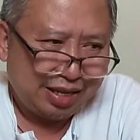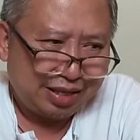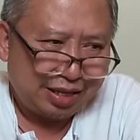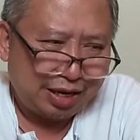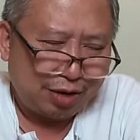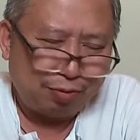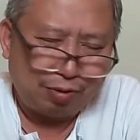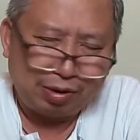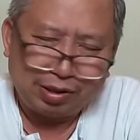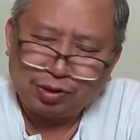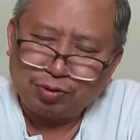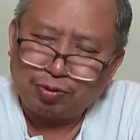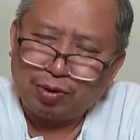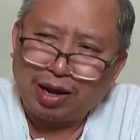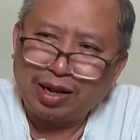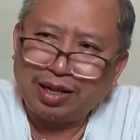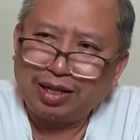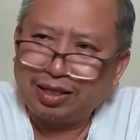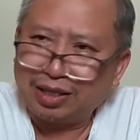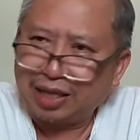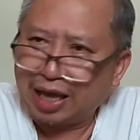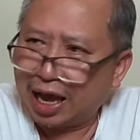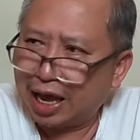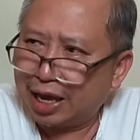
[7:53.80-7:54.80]
There was
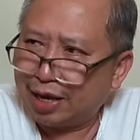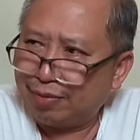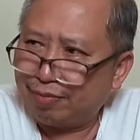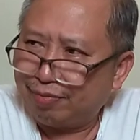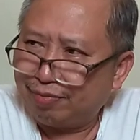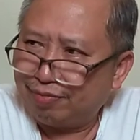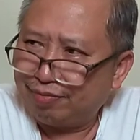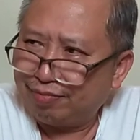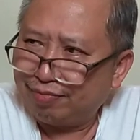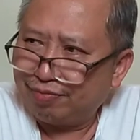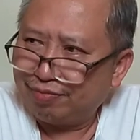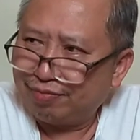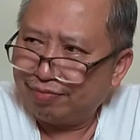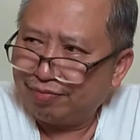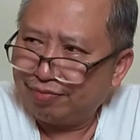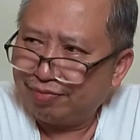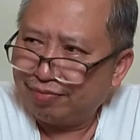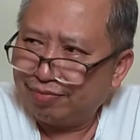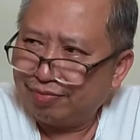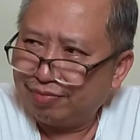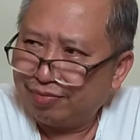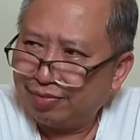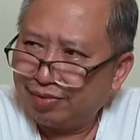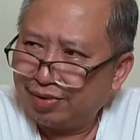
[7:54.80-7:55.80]
one time,
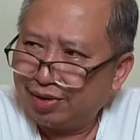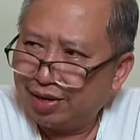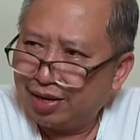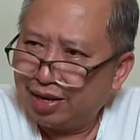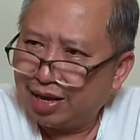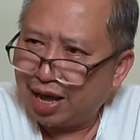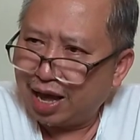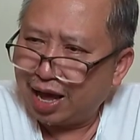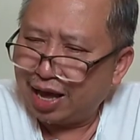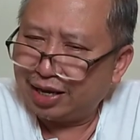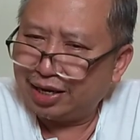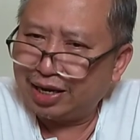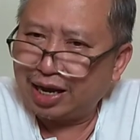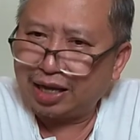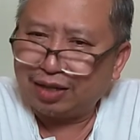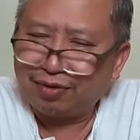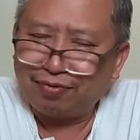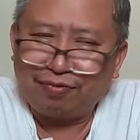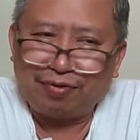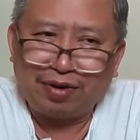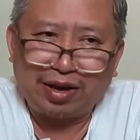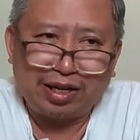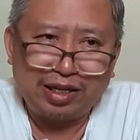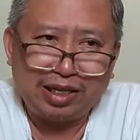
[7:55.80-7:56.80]
I got
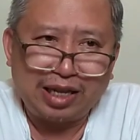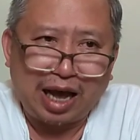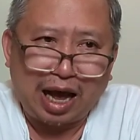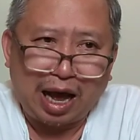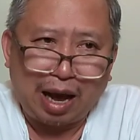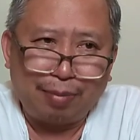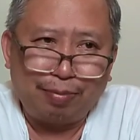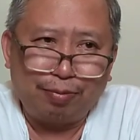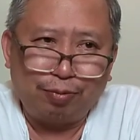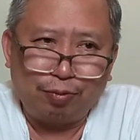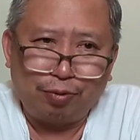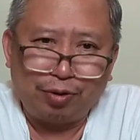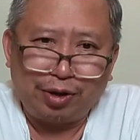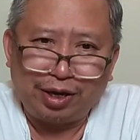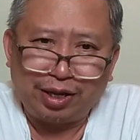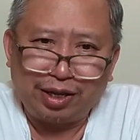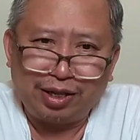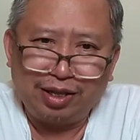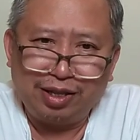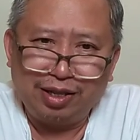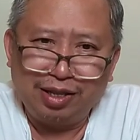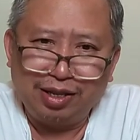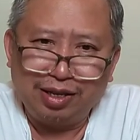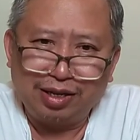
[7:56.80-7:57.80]
fed up
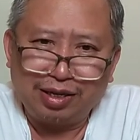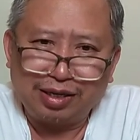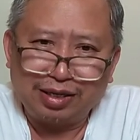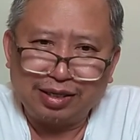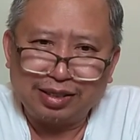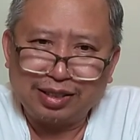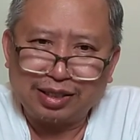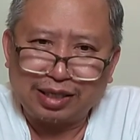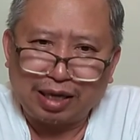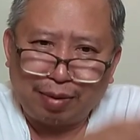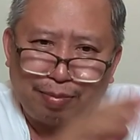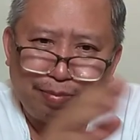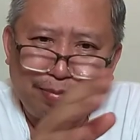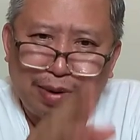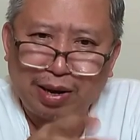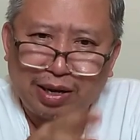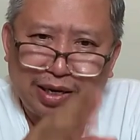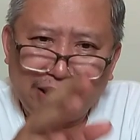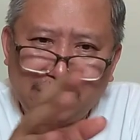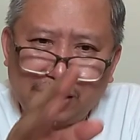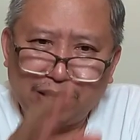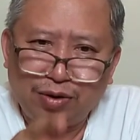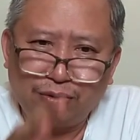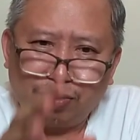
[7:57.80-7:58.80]
with
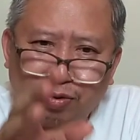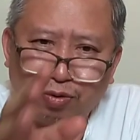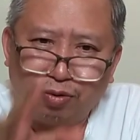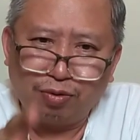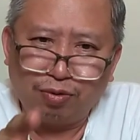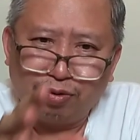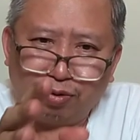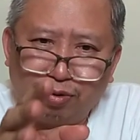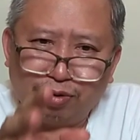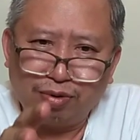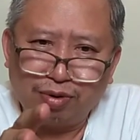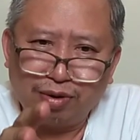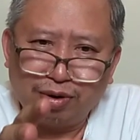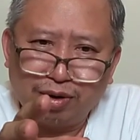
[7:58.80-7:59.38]
somebody who